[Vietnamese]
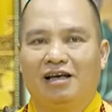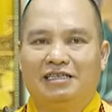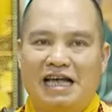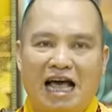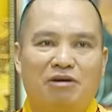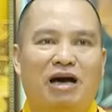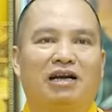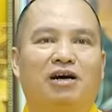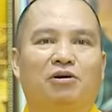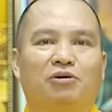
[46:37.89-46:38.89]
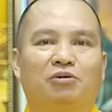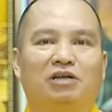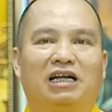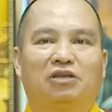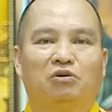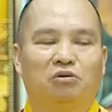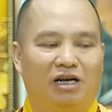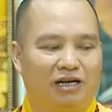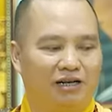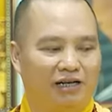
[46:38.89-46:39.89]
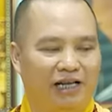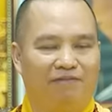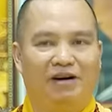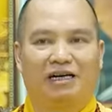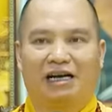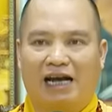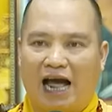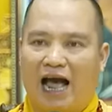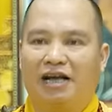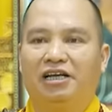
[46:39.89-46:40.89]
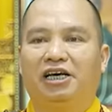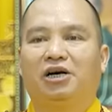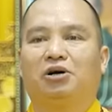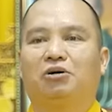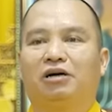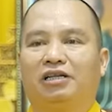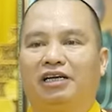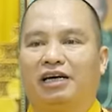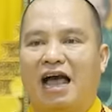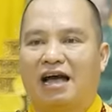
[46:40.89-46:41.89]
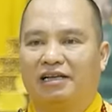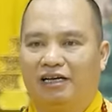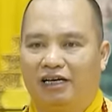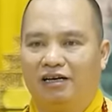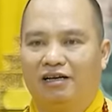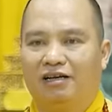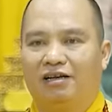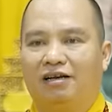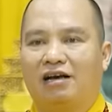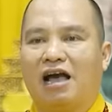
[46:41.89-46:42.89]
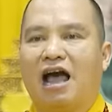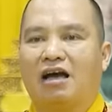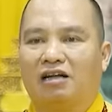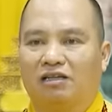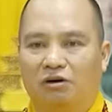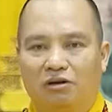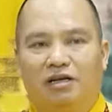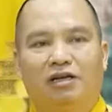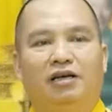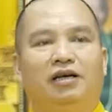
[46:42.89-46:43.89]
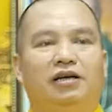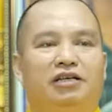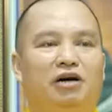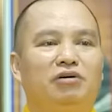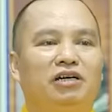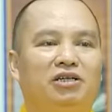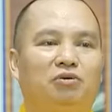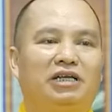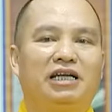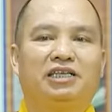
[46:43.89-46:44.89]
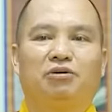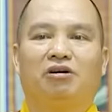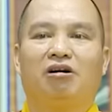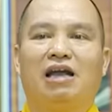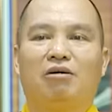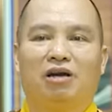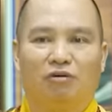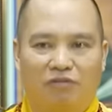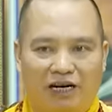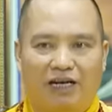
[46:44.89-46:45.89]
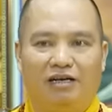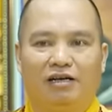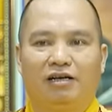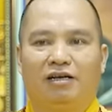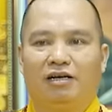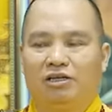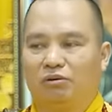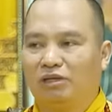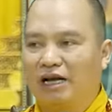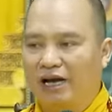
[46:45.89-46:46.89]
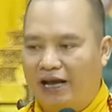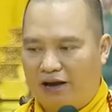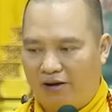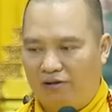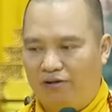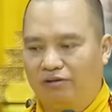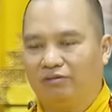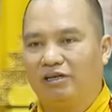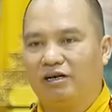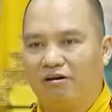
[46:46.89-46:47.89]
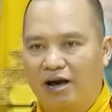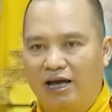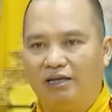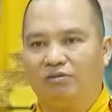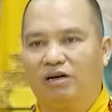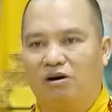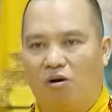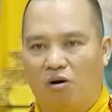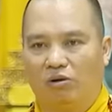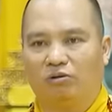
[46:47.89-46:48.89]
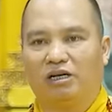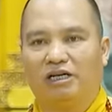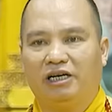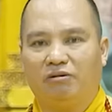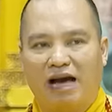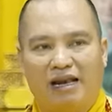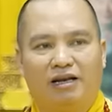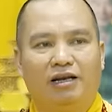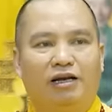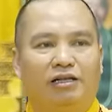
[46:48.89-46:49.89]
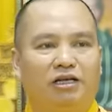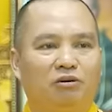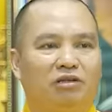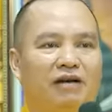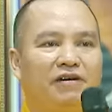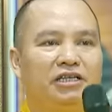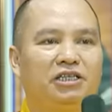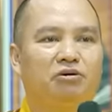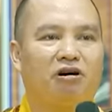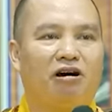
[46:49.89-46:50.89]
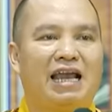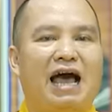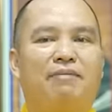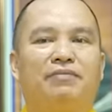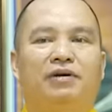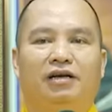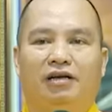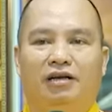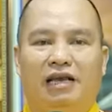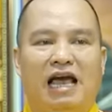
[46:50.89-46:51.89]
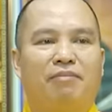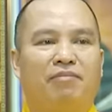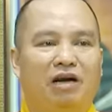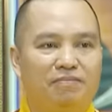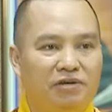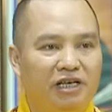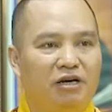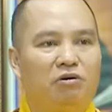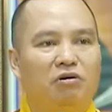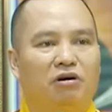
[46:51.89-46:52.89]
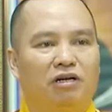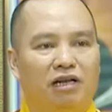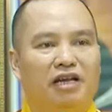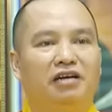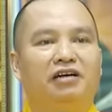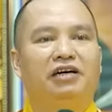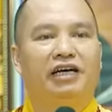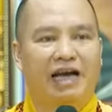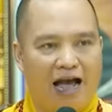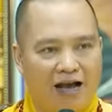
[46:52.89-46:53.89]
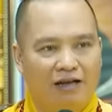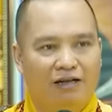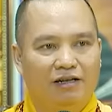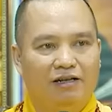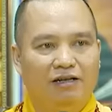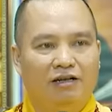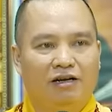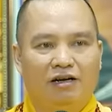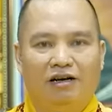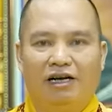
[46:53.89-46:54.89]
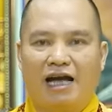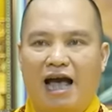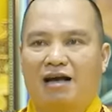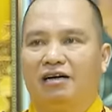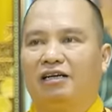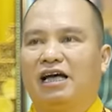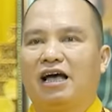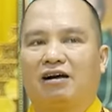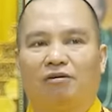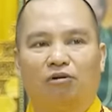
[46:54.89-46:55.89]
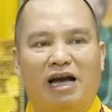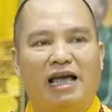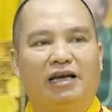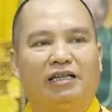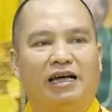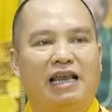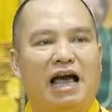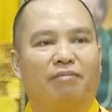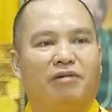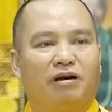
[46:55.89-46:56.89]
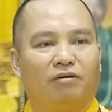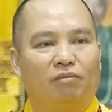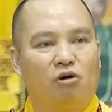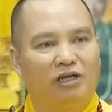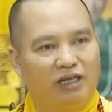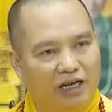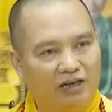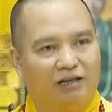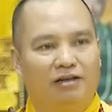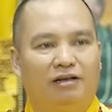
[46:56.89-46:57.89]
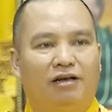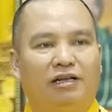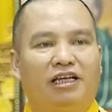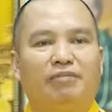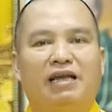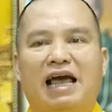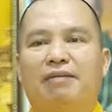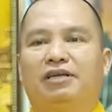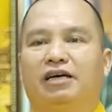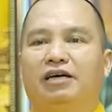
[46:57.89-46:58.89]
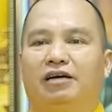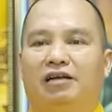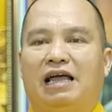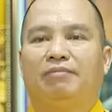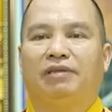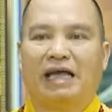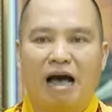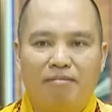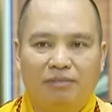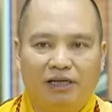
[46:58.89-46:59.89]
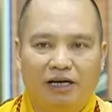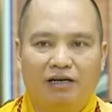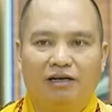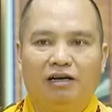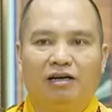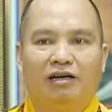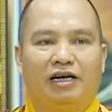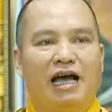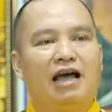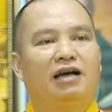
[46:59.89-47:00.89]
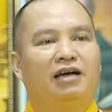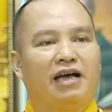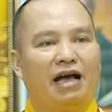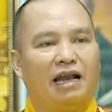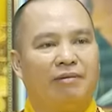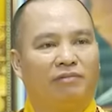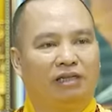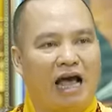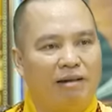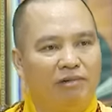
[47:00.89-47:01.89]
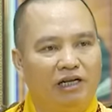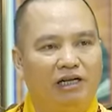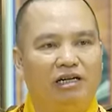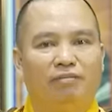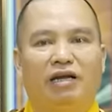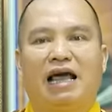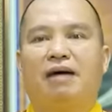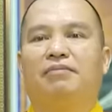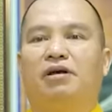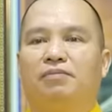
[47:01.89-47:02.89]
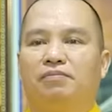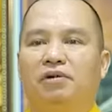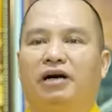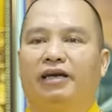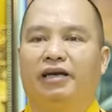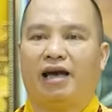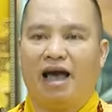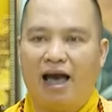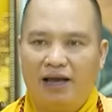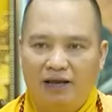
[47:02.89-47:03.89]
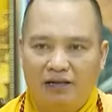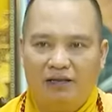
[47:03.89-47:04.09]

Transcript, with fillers: giai đoạn đầu chúng ta tu á, niệm Phật càng nhiều thì càng gì? Càng tốt. Giống như chúng ta chịu khó lao động vậy. Chúng ta nghèo, chúng ta đói, chúng ta khổ, chúng ta thiếu ăn thì chúng ta phải chịu khó làm, làm gấp nhiều lần người khác. Người khác người ta có một ngày người ta làm 4 à, tiếng thì mình làm gì? Làm 8 tiếng. Người khác người khác làm 8 tiếng thì mình làm 12